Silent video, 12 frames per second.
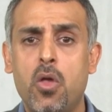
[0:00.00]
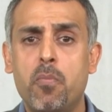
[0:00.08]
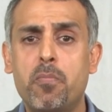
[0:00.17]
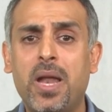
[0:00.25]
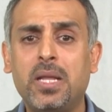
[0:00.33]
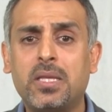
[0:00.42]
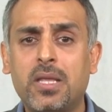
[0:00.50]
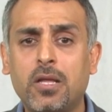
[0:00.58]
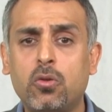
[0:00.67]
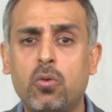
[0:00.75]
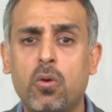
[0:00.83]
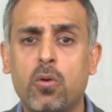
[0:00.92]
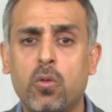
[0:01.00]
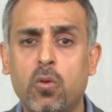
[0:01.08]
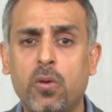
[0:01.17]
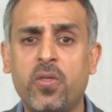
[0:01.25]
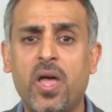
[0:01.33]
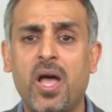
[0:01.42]
بل تترك
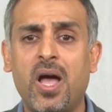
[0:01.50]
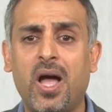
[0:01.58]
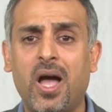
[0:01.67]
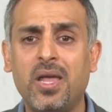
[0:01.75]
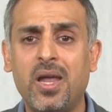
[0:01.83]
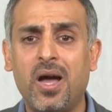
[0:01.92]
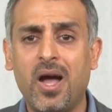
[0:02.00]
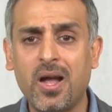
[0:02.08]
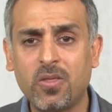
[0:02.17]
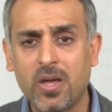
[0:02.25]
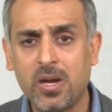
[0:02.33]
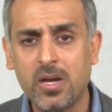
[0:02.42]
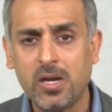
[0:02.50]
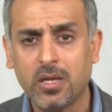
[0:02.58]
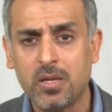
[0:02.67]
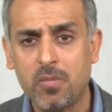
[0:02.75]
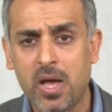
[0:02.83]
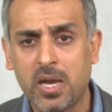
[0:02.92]
ثلثها على اكثر
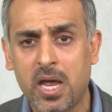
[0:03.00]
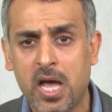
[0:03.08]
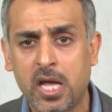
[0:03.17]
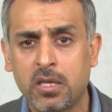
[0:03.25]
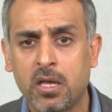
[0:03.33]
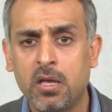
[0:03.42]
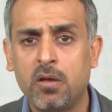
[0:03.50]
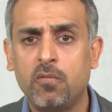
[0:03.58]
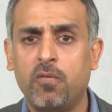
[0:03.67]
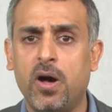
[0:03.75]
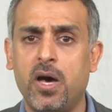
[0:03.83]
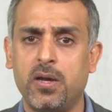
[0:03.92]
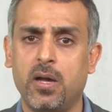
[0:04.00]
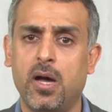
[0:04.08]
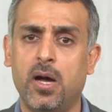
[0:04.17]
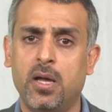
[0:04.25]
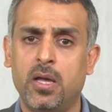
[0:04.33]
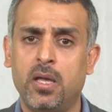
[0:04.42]
الاحتمالات فارغه